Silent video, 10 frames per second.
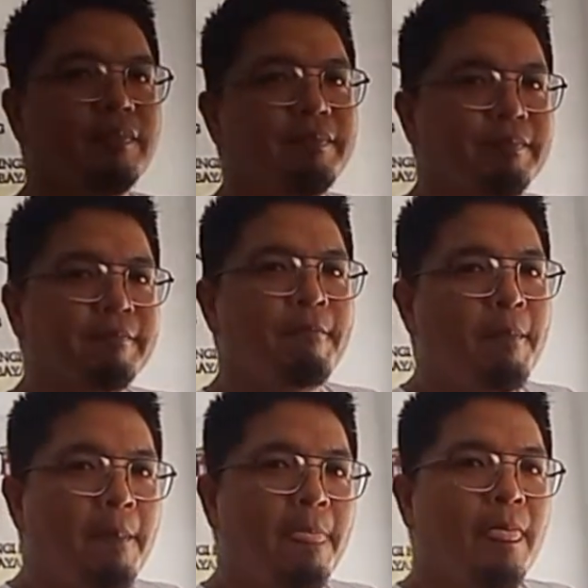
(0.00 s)
Para ding
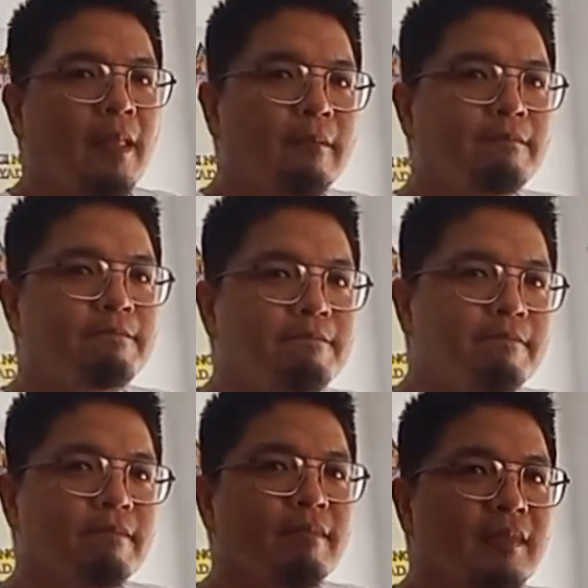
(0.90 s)
mga big bike ang
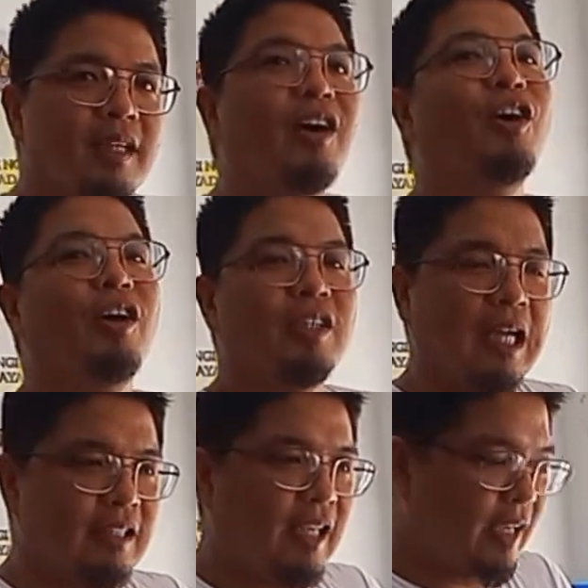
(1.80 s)
Oo,
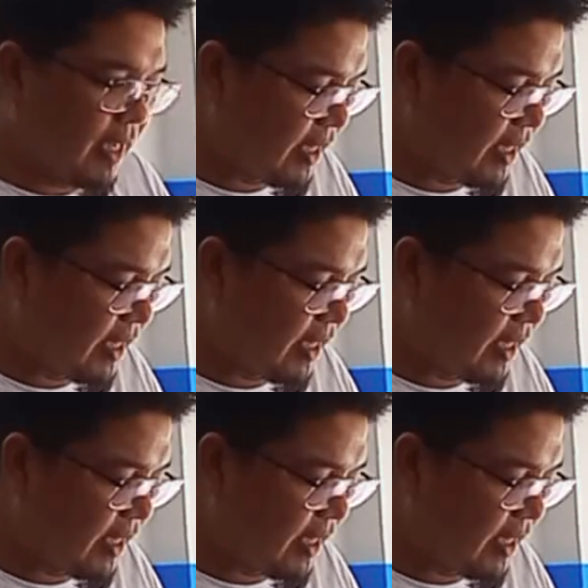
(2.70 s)
dating yan. Ano.